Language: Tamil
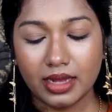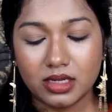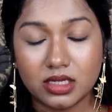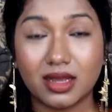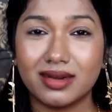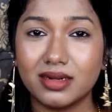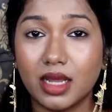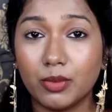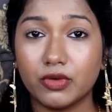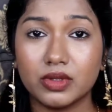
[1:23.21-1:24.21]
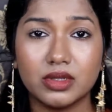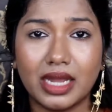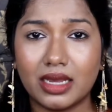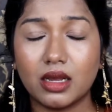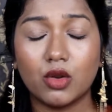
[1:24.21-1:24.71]
அண்ட் கரண்ட்டாக இப்போ வந்து
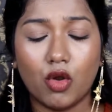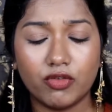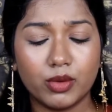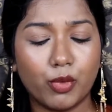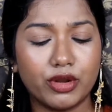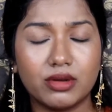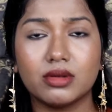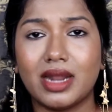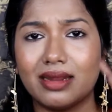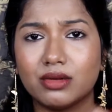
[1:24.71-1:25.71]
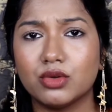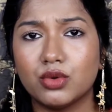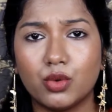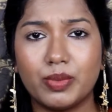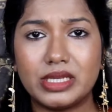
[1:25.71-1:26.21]
நைக்கால் ஆஃபர் போயிட்டுருக்கு நைன்
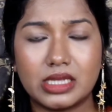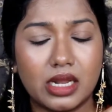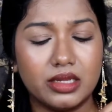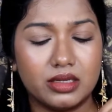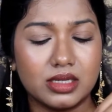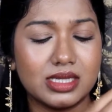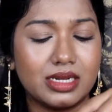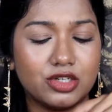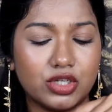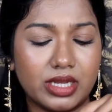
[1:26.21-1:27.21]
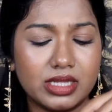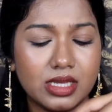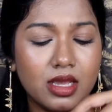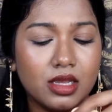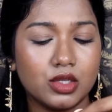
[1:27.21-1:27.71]
ஹண்ட்ரட் ருபீஸ்க்குலாம் இருக்குது சில ஷேட்ஸ்